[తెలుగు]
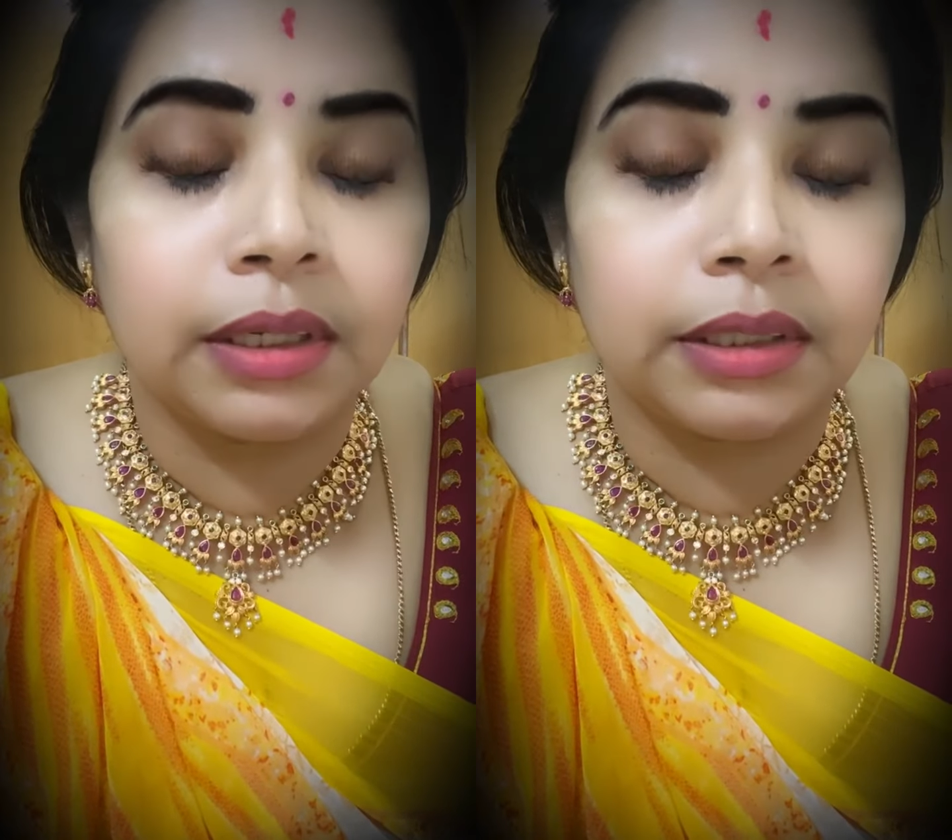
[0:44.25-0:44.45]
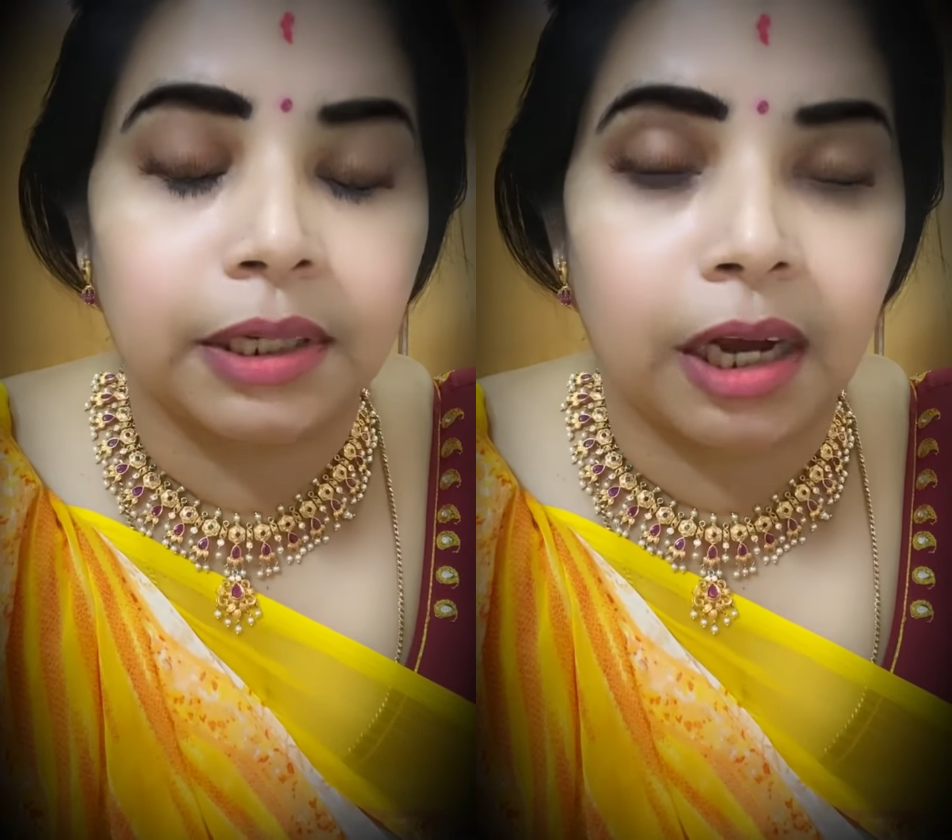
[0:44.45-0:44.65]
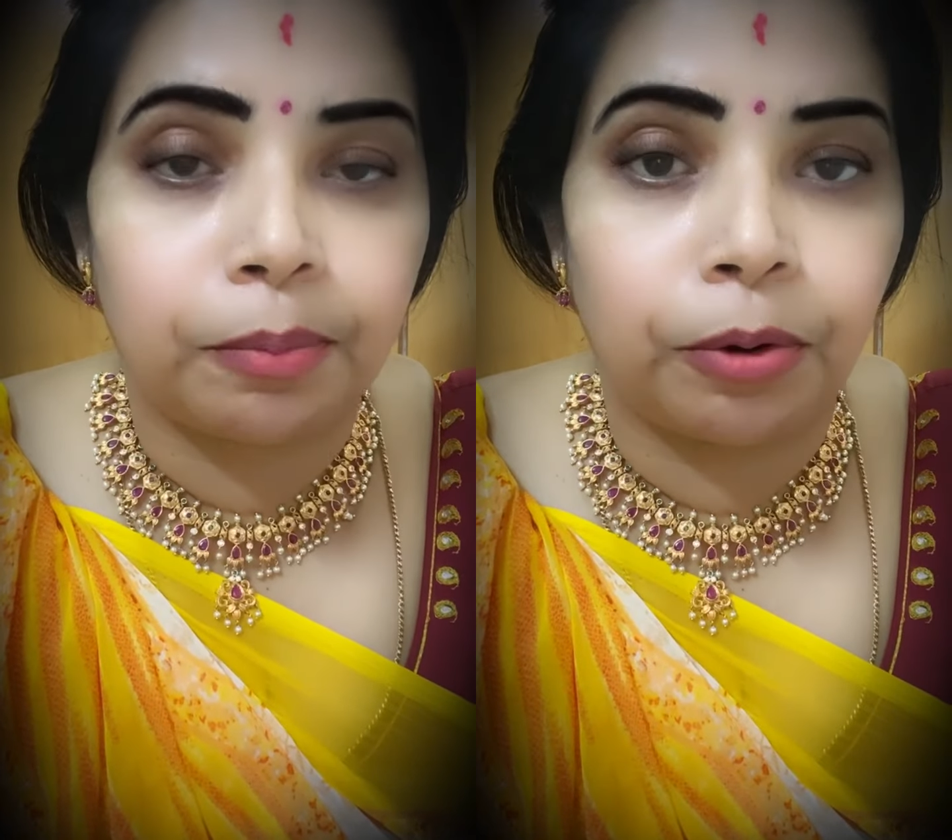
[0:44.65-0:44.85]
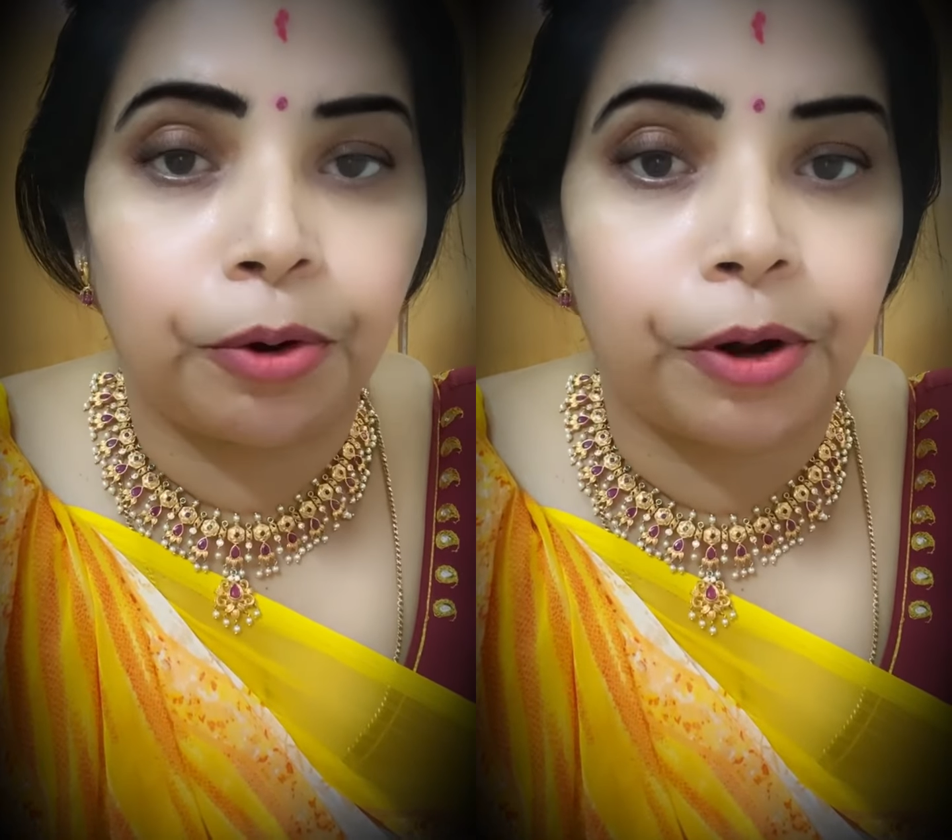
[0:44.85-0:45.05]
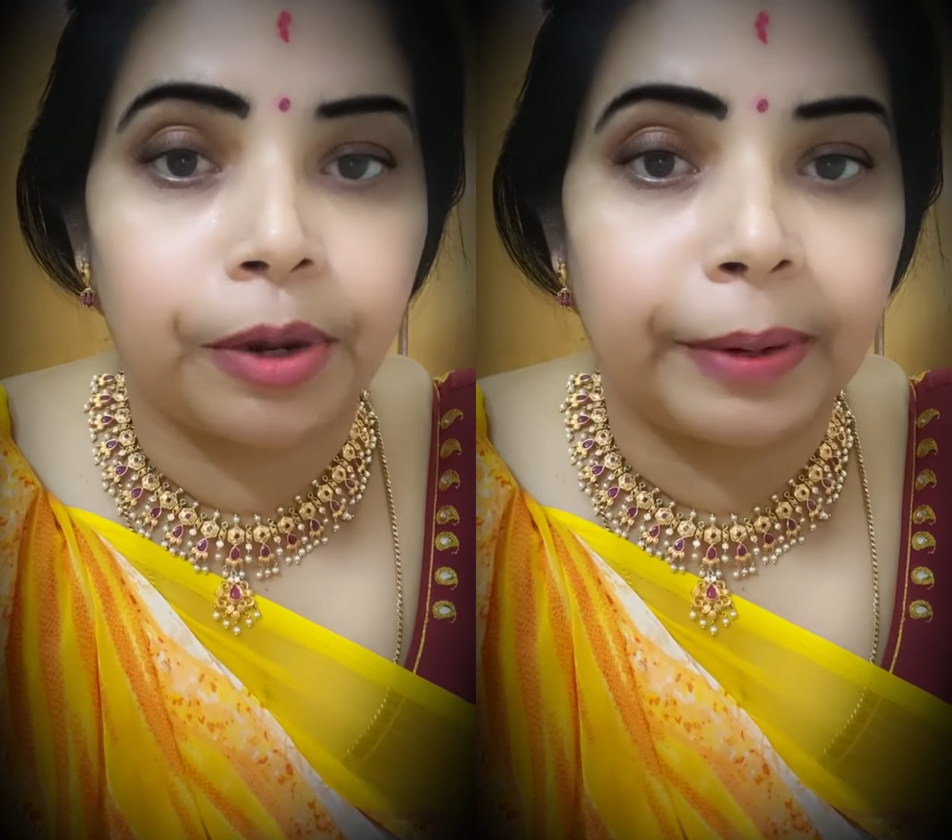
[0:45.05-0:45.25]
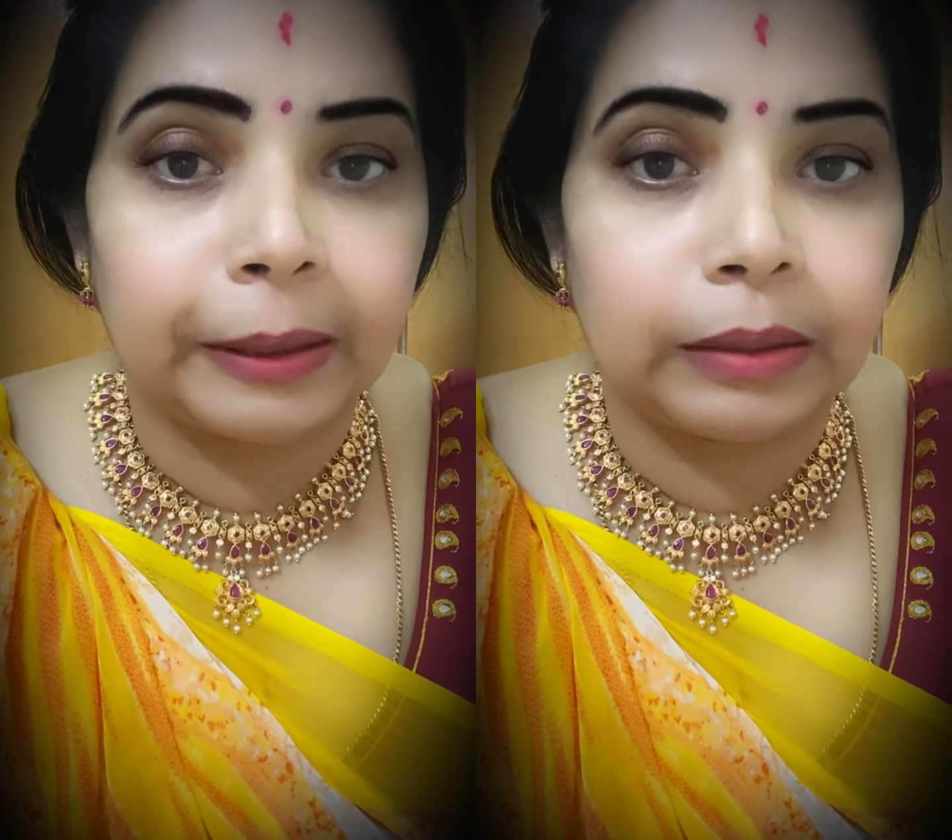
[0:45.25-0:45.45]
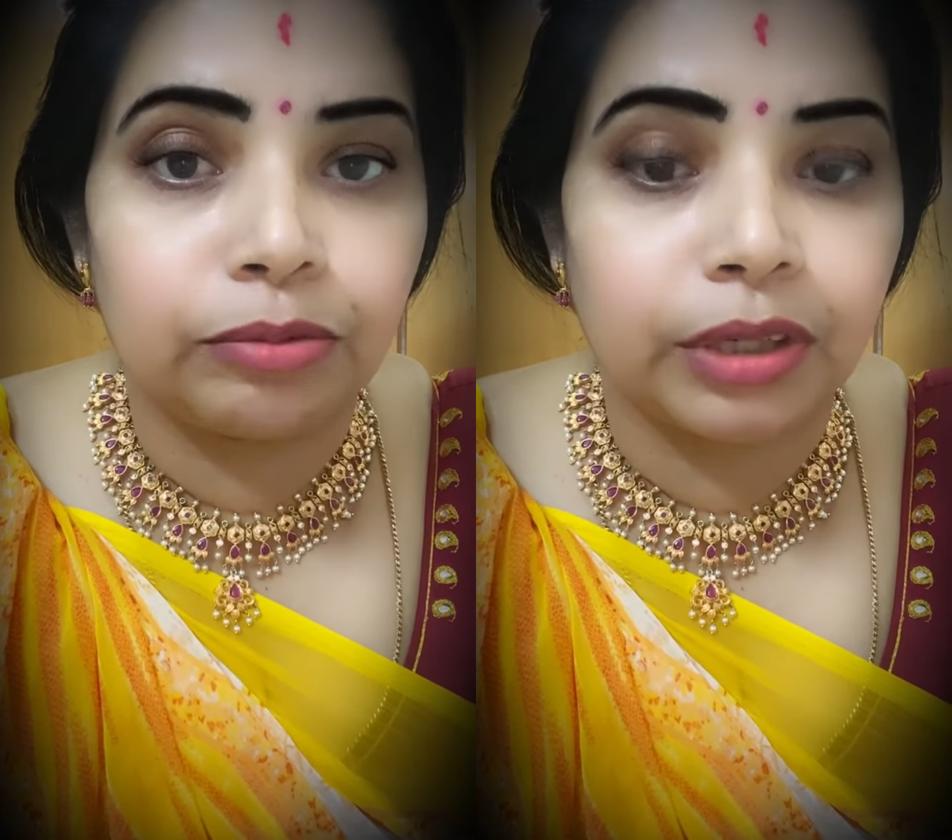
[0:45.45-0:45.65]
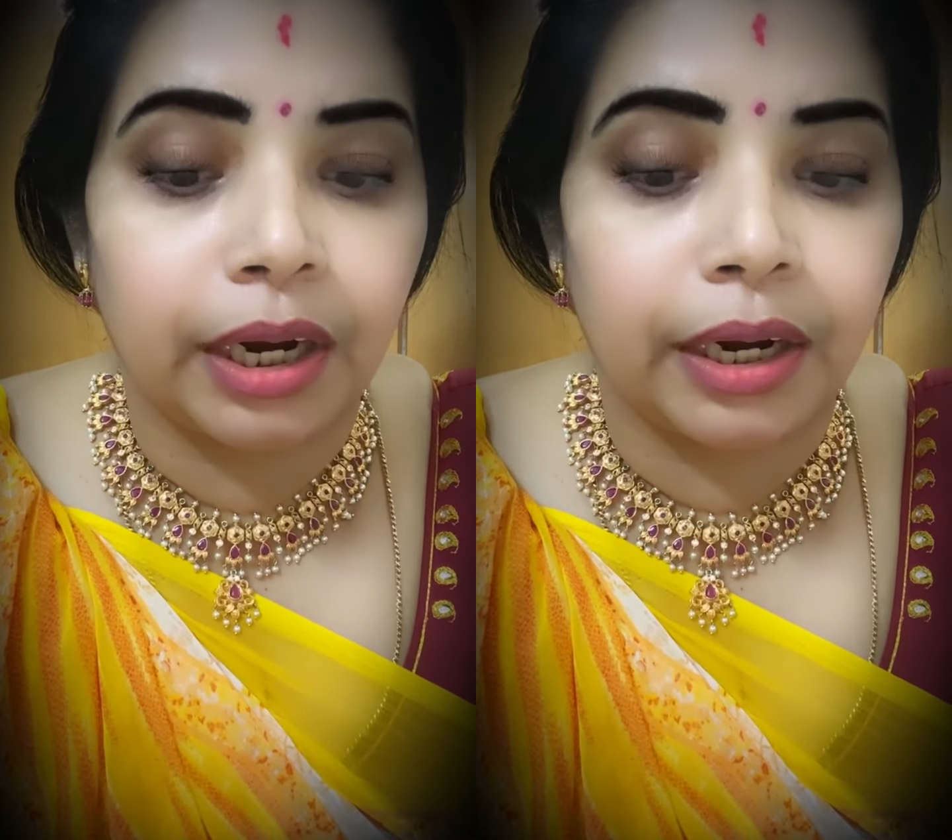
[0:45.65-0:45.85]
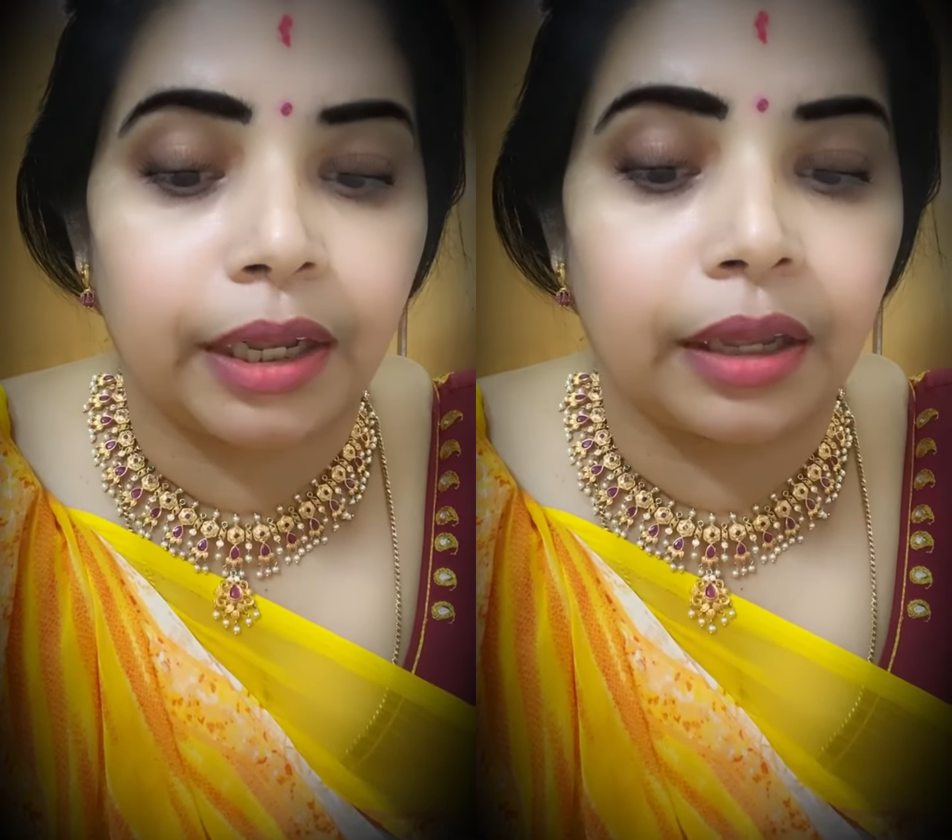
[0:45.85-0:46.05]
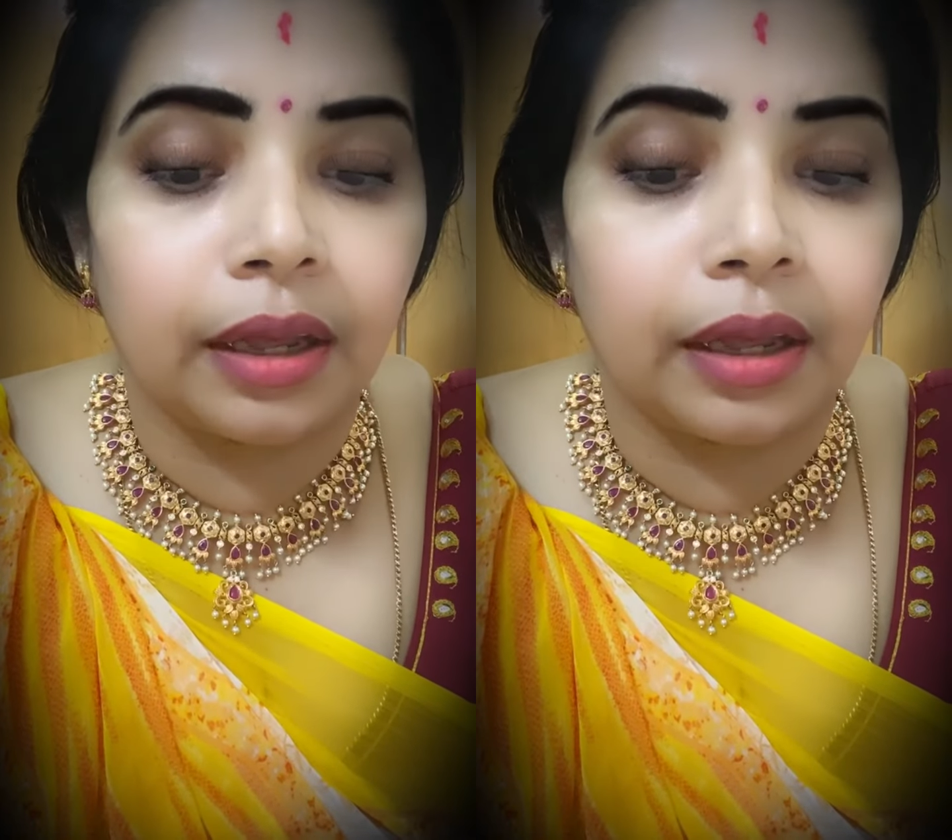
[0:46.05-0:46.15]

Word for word: చక్కగా పడుకోవడం ప్రయత్నం చేయండి